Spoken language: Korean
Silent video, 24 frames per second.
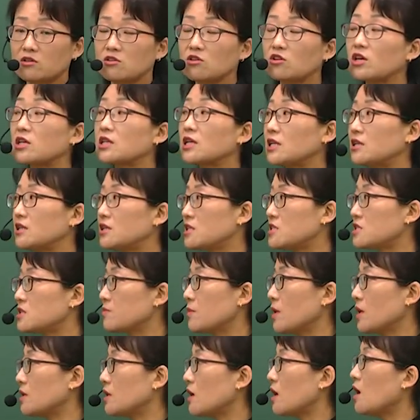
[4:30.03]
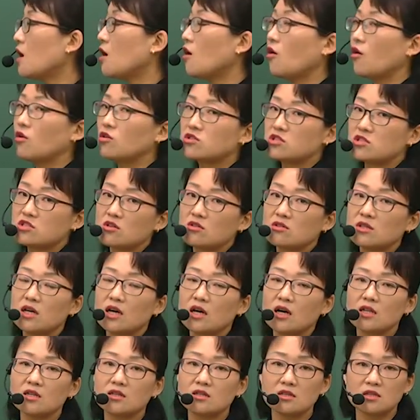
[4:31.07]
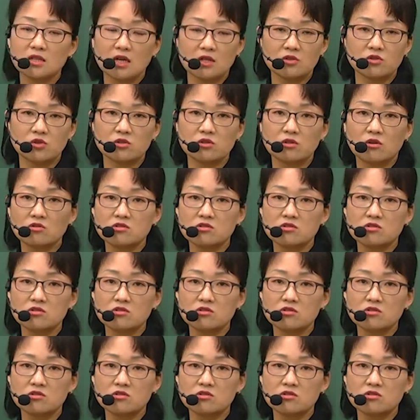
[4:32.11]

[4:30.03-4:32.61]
그렇게는 안 되지만 어쩌다 한 단원,